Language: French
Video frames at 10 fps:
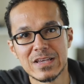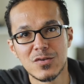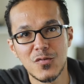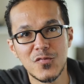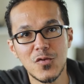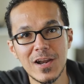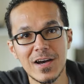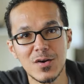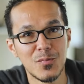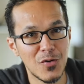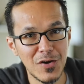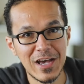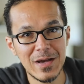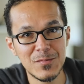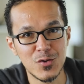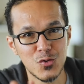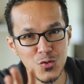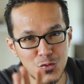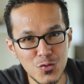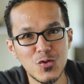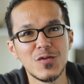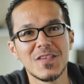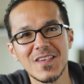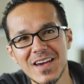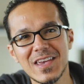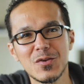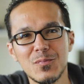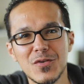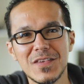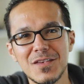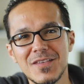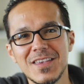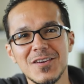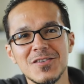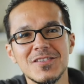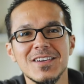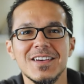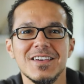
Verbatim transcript: Donc voilà, au programme, toute une série de petites vidéos.